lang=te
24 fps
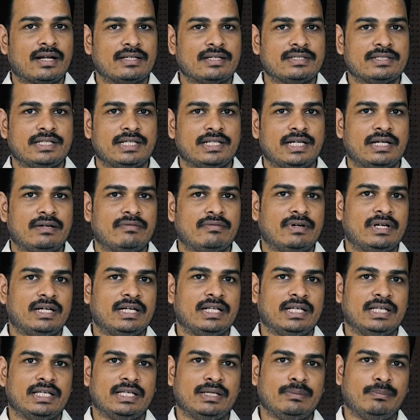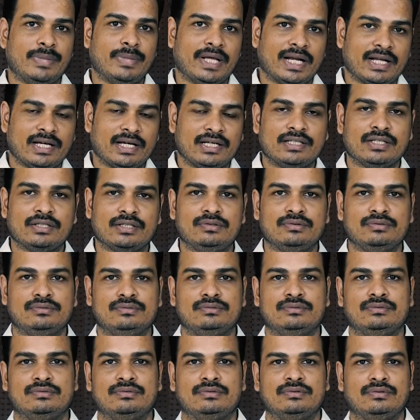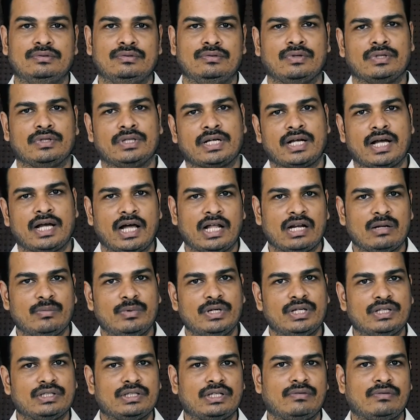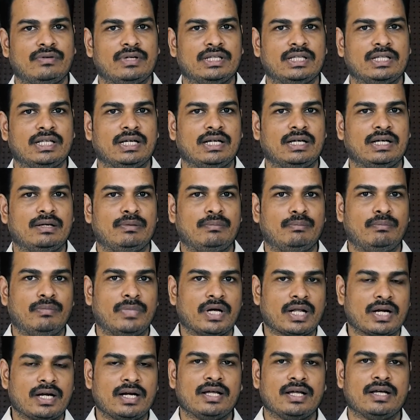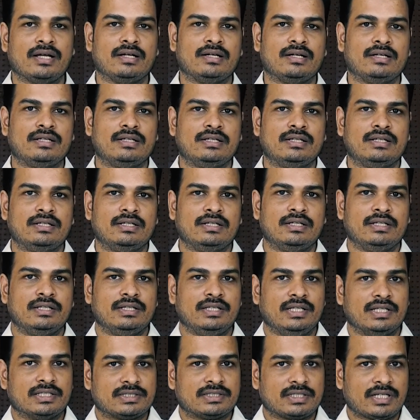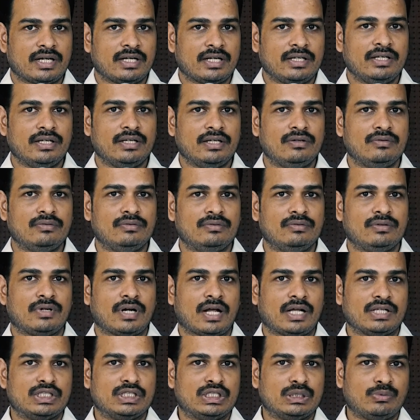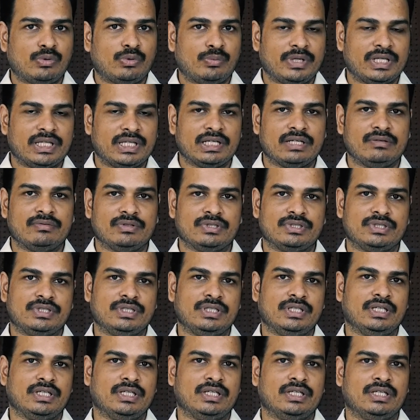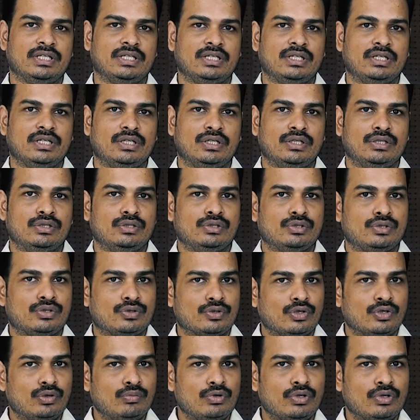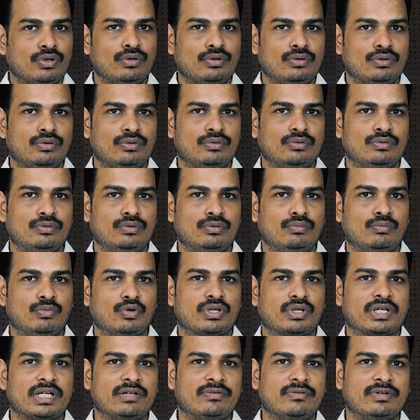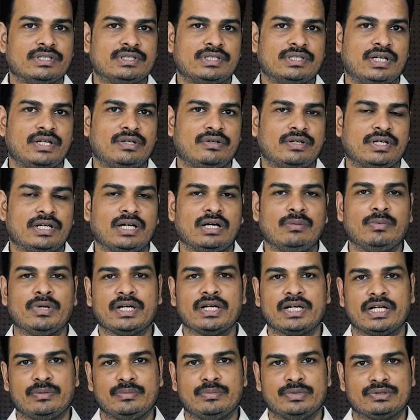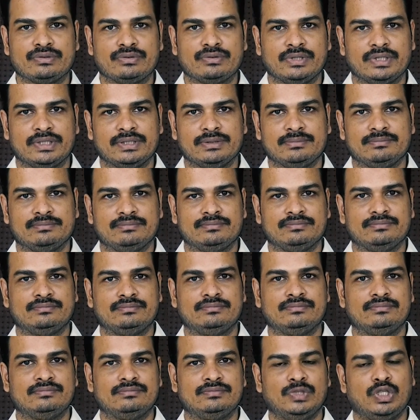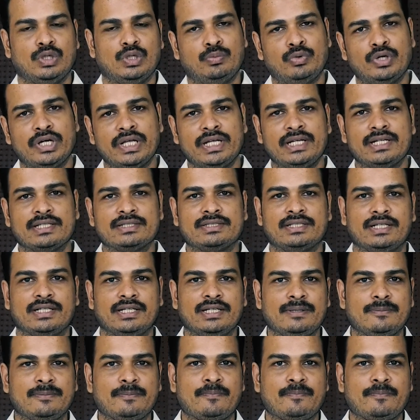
రాజు అయినటువంటి బెన్హదదు కొంతకాలమైన తర్వాత మరల ఇస్రాయేలు రాజ్యము మీదకి వచ్చి షోమ్రోనును ముట్టడి వేసినట్టుగా మనకు కనిపిస్తుంది ఎప్పుడైనా సరే